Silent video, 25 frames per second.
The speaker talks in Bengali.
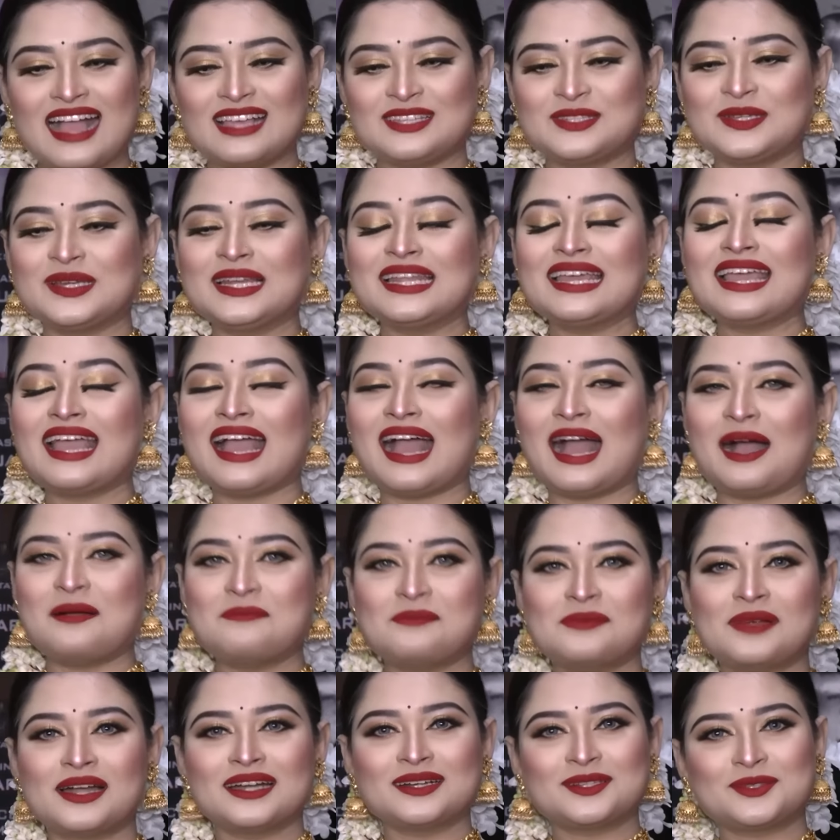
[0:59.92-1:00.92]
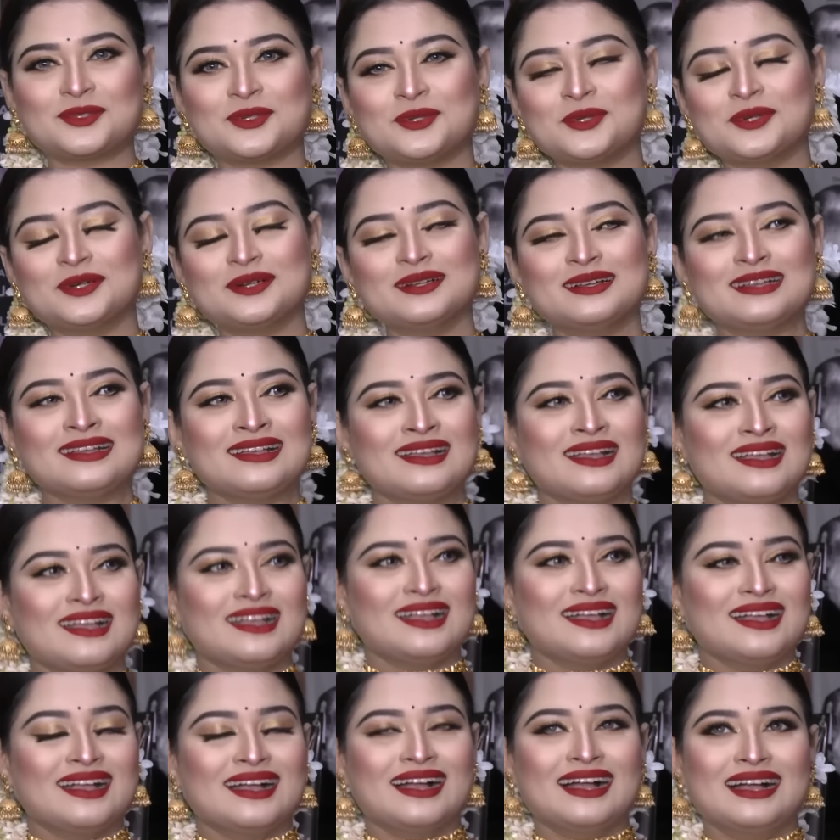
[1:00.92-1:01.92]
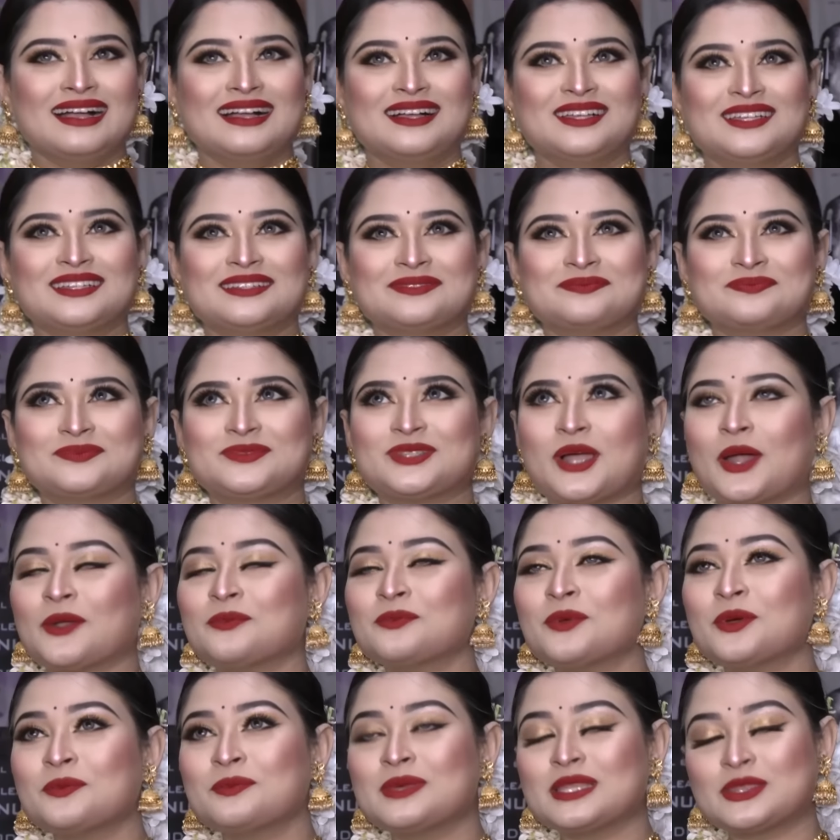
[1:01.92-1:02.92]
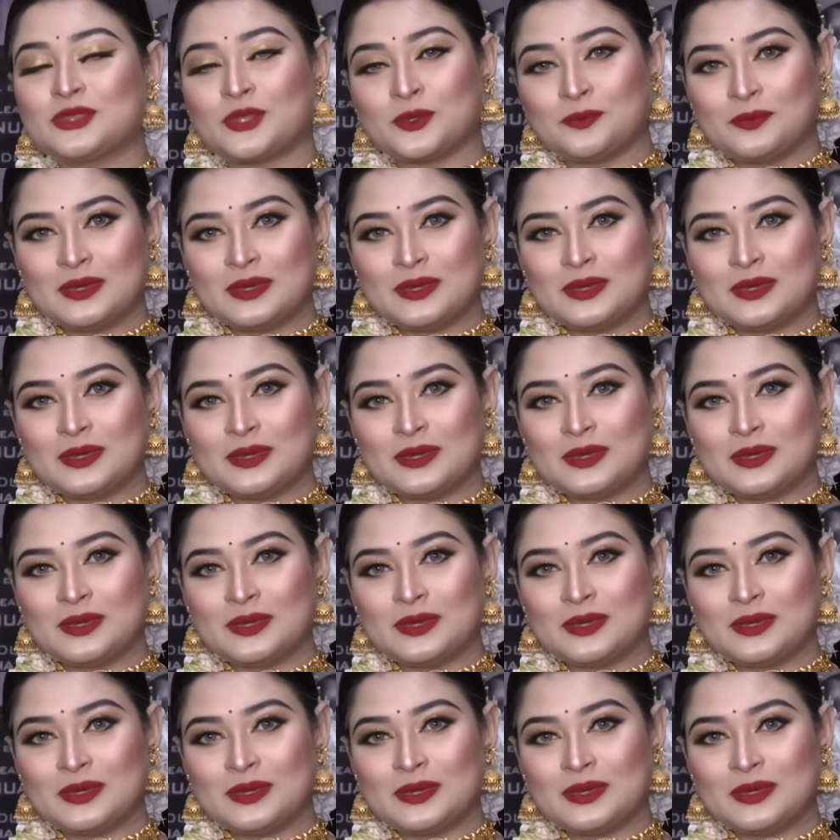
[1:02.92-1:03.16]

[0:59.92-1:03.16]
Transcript: আসলে আমার তো জন্ম মৃত্যু